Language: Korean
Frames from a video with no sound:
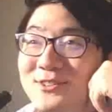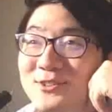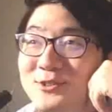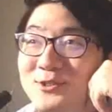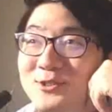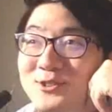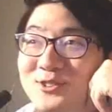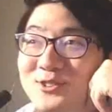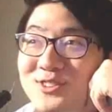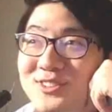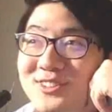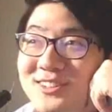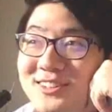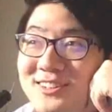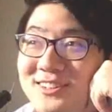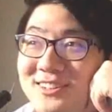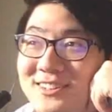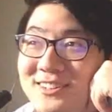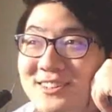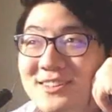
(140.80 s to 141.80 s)
그래가지고
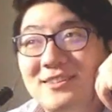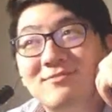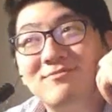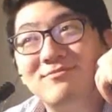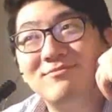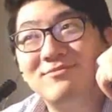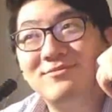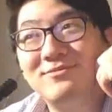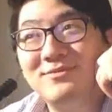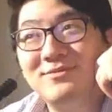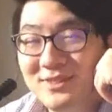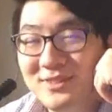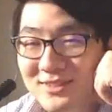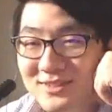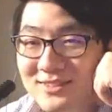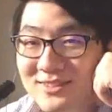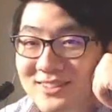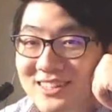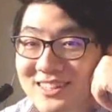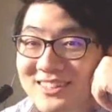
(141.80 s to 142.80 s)
음
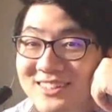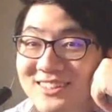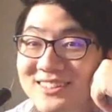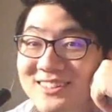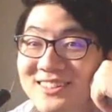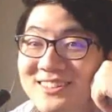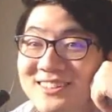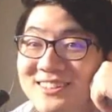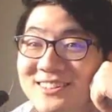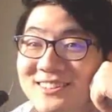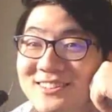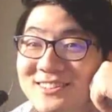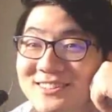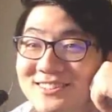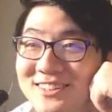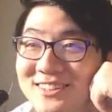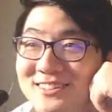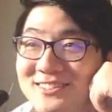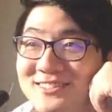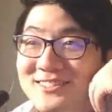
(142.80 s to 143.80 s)

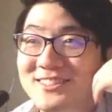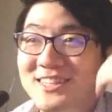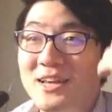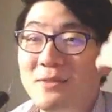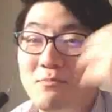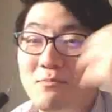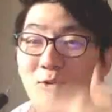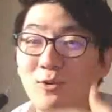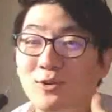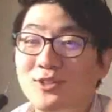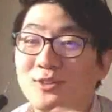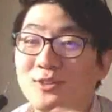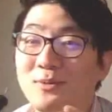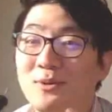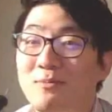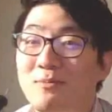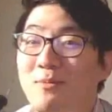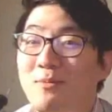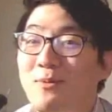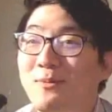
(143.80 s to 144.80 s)
그래서 이제 제
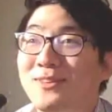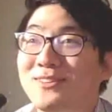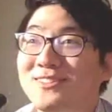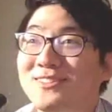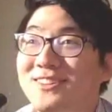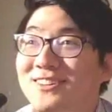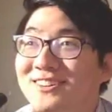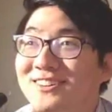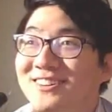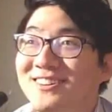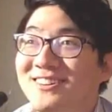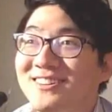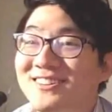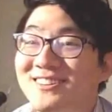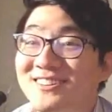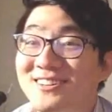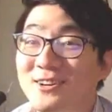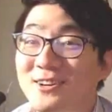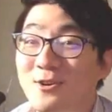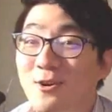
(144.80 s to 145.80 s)
모습을 보면서
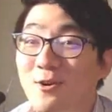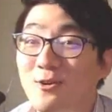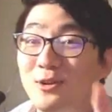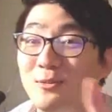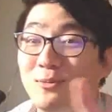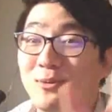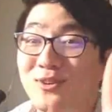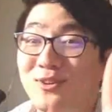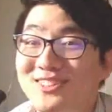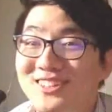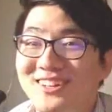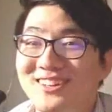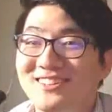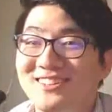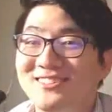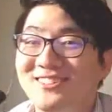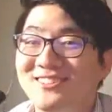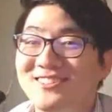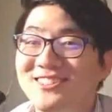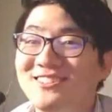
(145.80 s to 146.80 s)
그 거울이
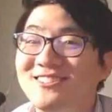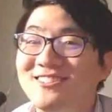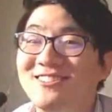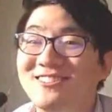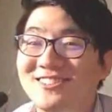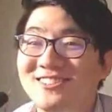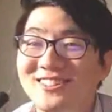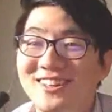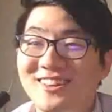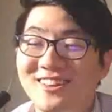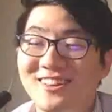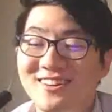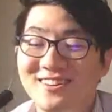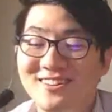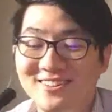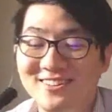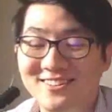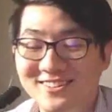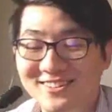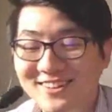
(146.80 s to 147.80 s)
보이잖아요. 전신
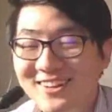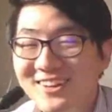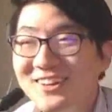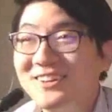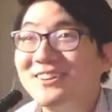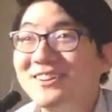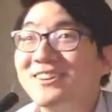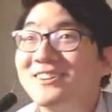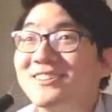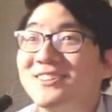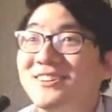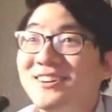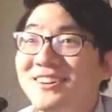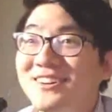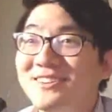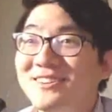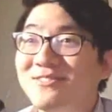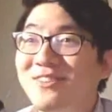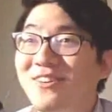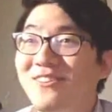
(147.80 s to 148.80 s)
거울이잖아요. 그래서
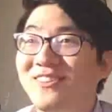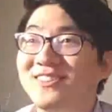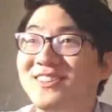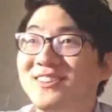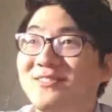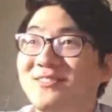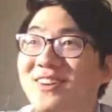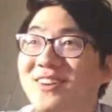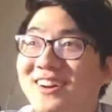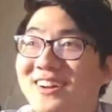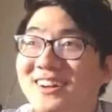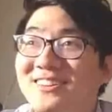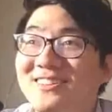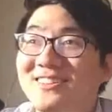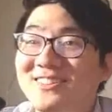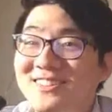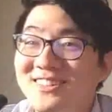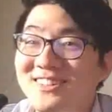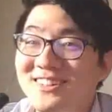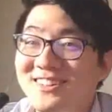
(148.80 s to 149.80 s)
보면서 막
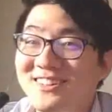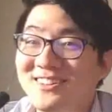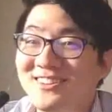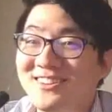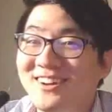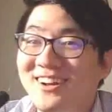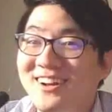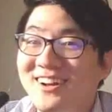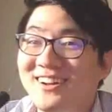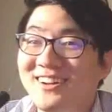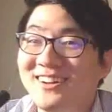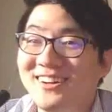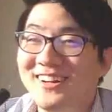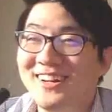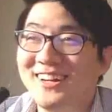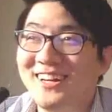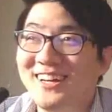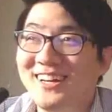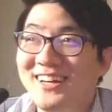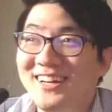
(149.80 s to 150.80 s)

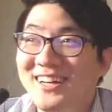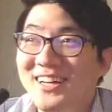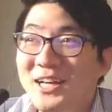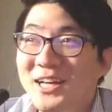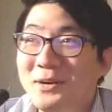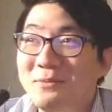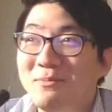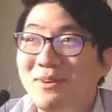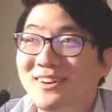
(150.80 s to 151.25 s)
아,